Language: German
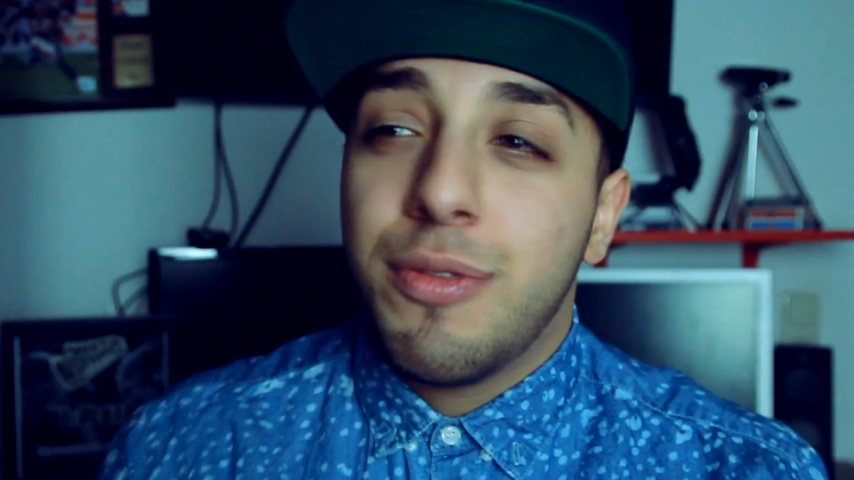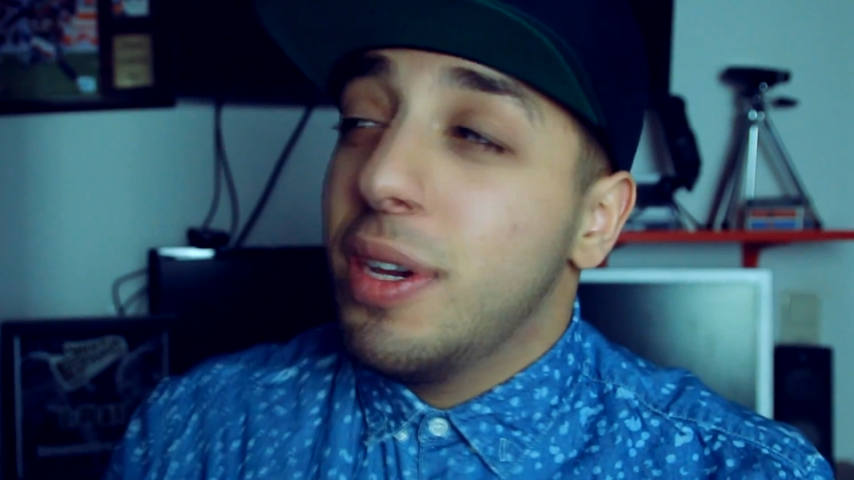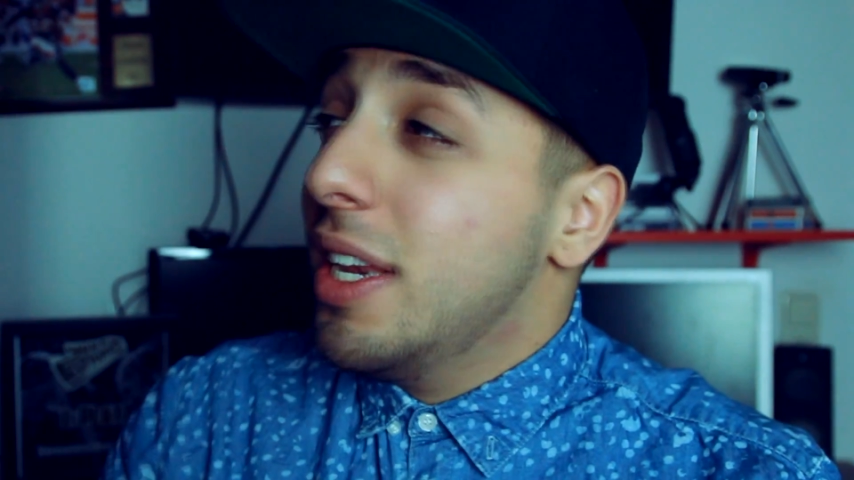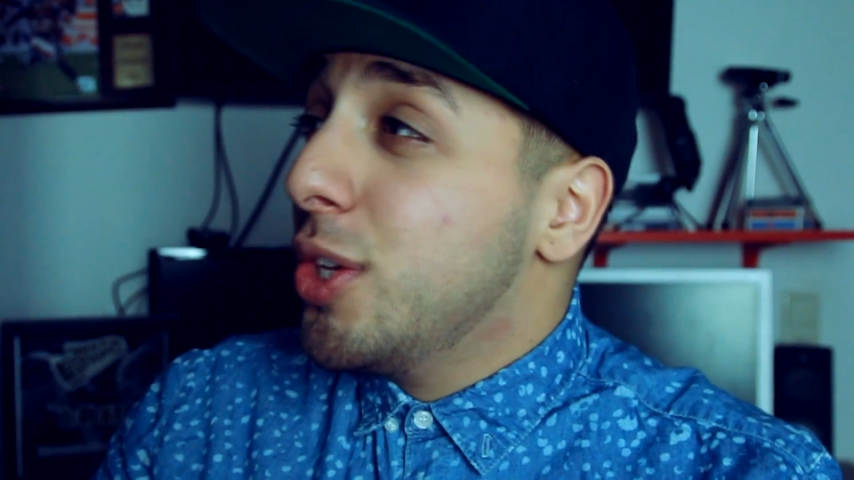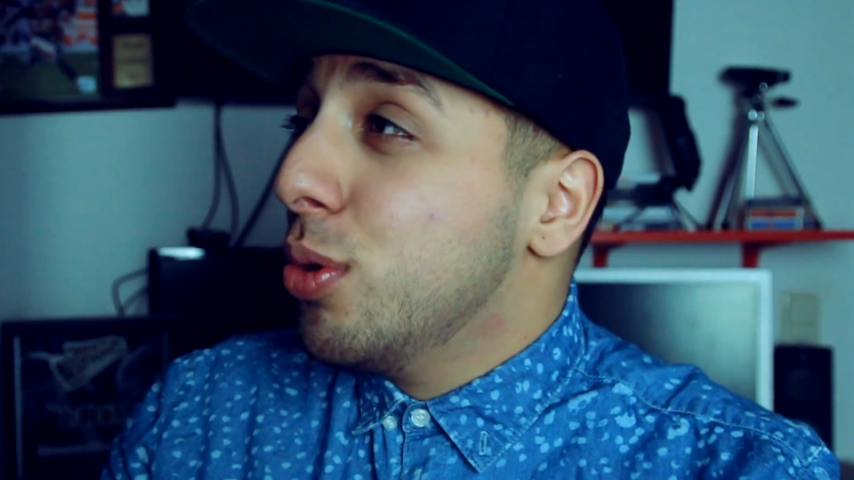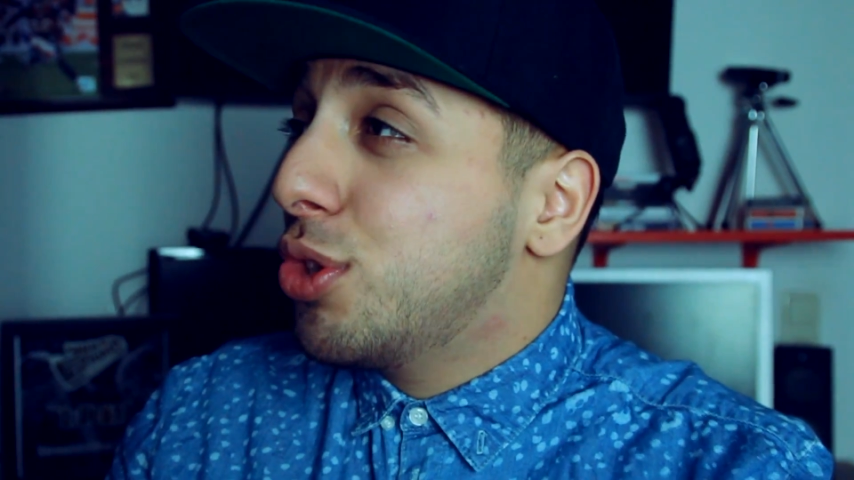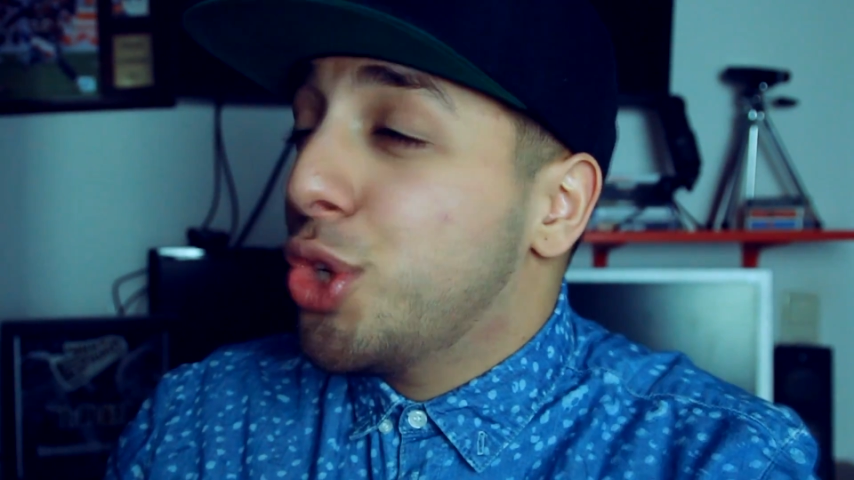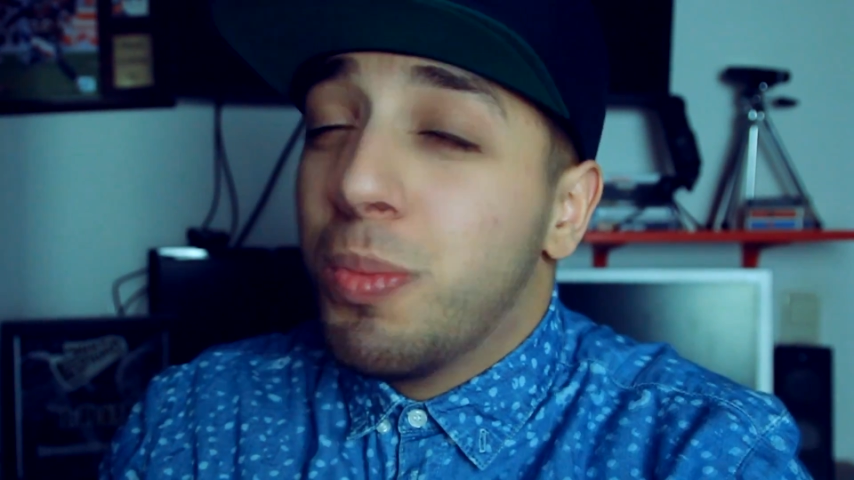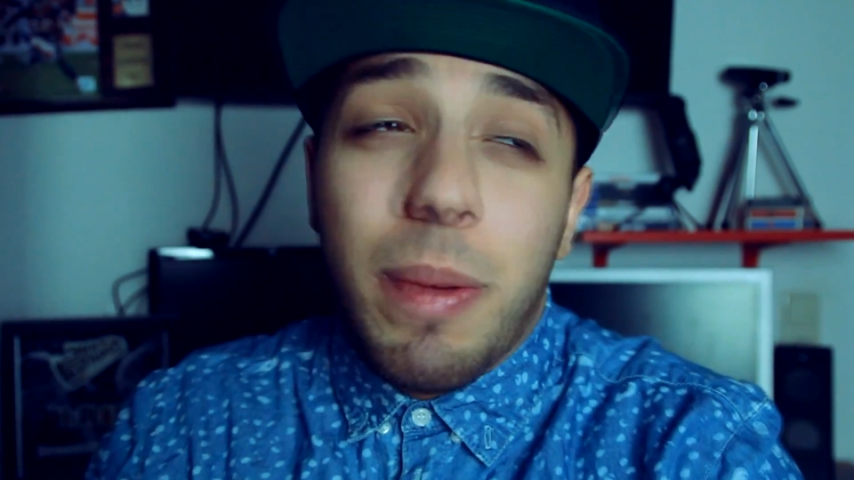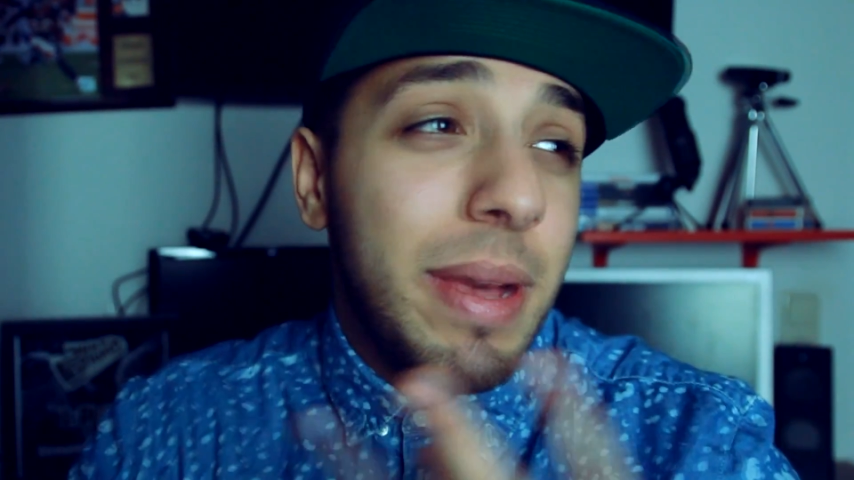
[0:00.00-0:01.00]
Viele
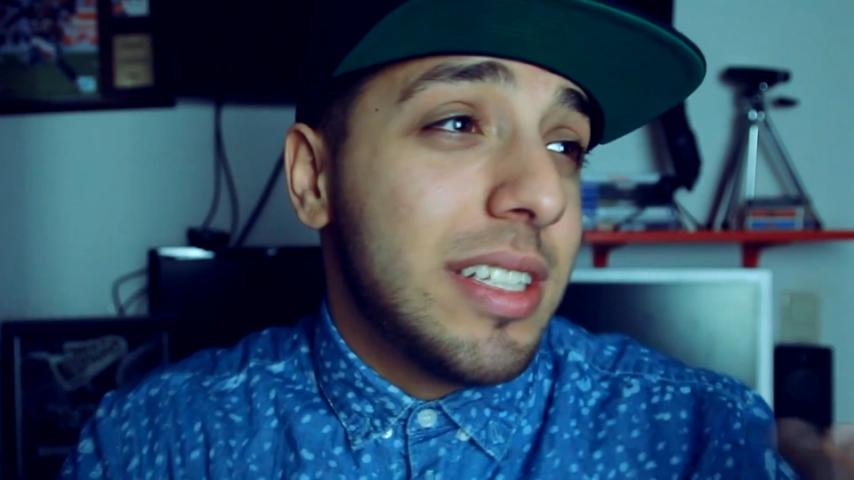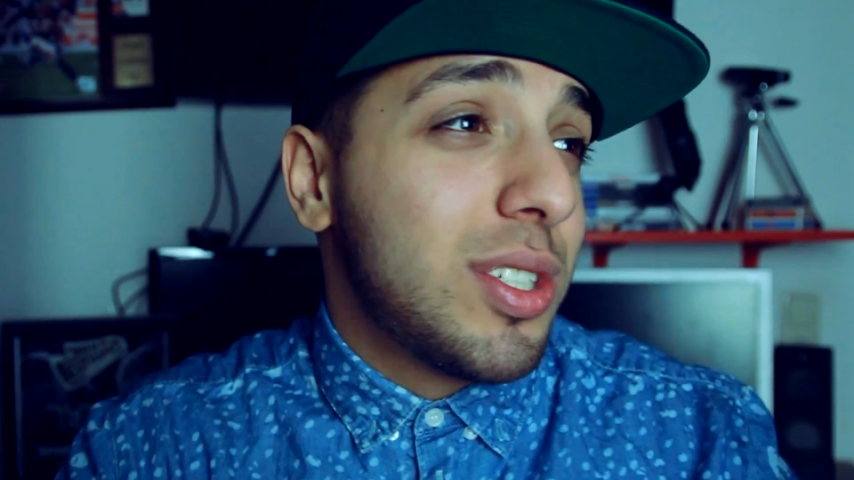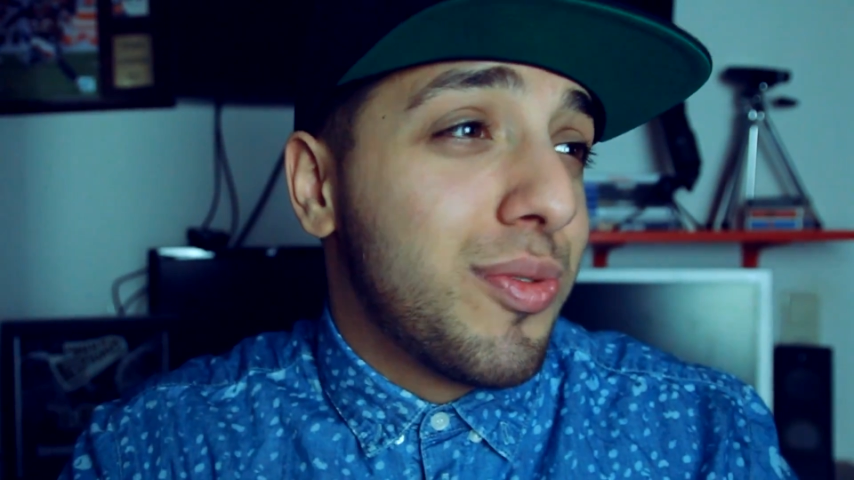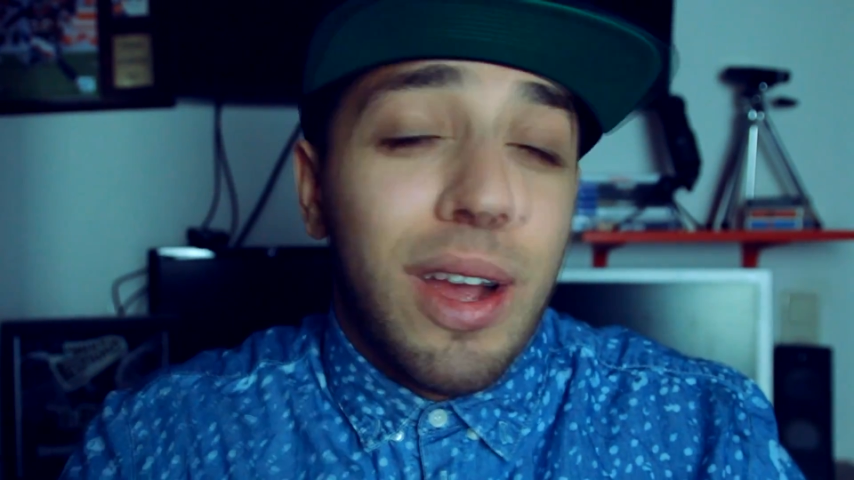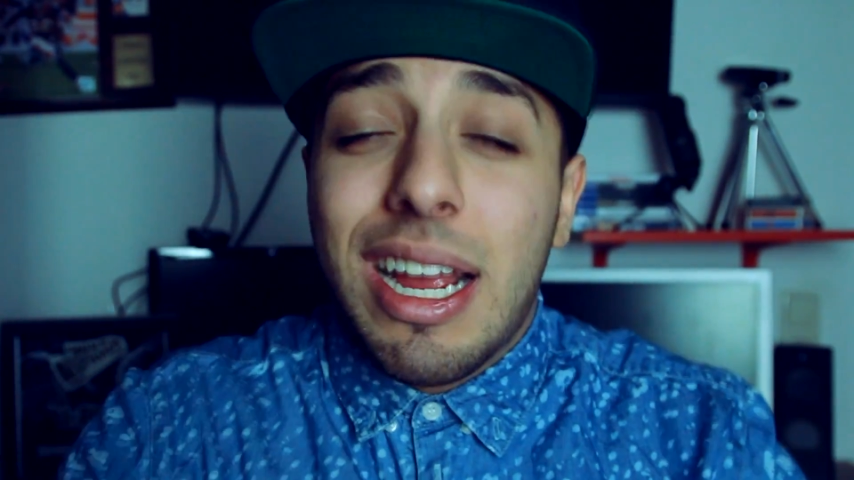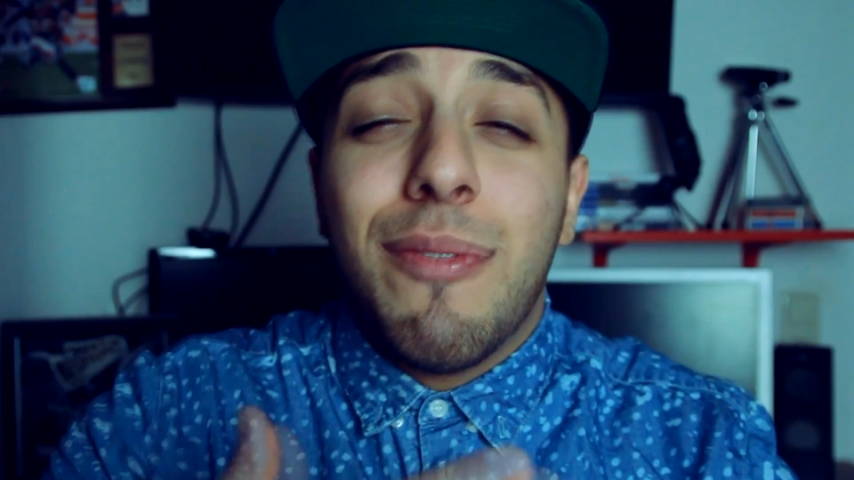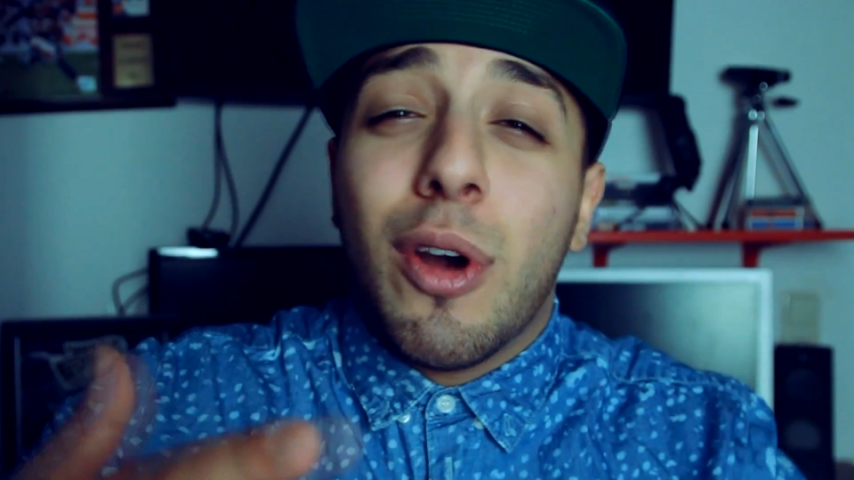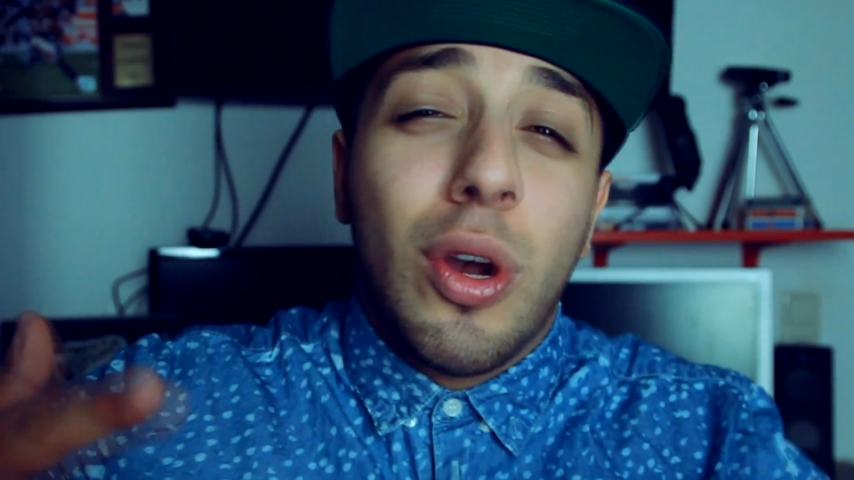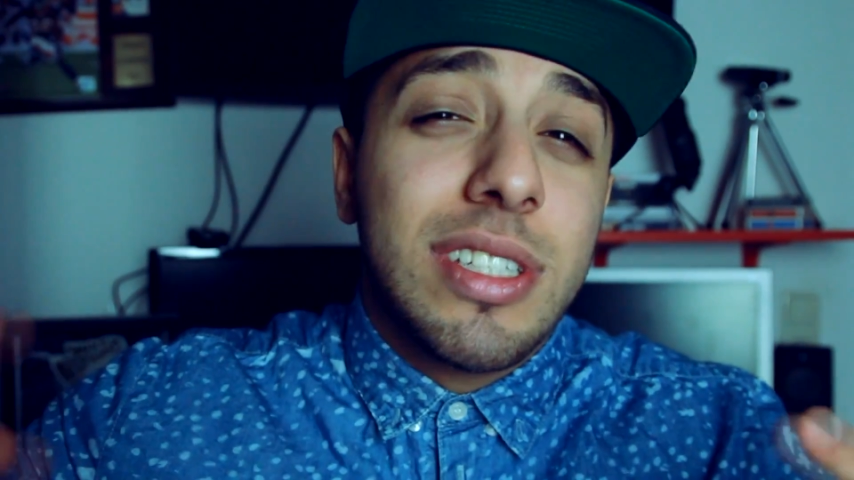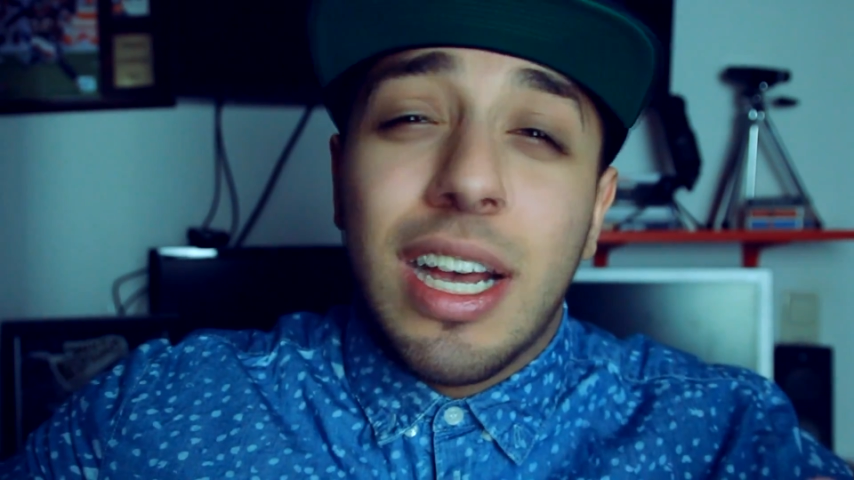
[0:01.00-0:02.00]
YouTuber-Menschen fangen
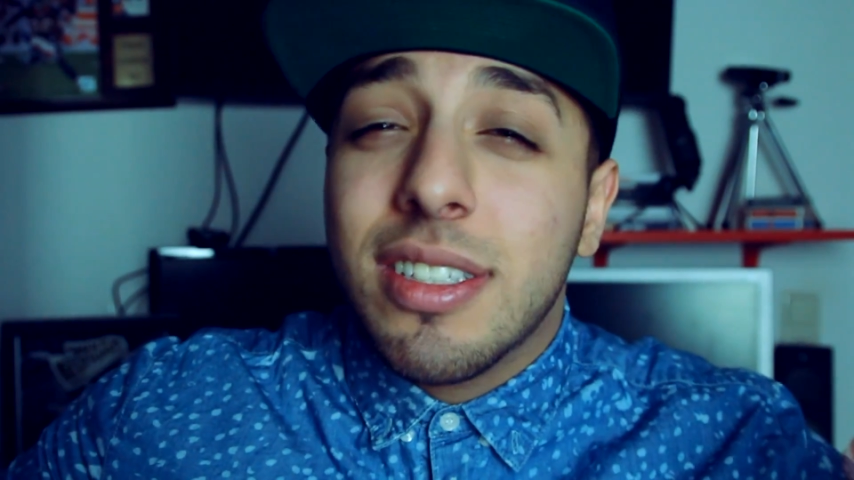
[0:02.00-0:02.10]
einfach heute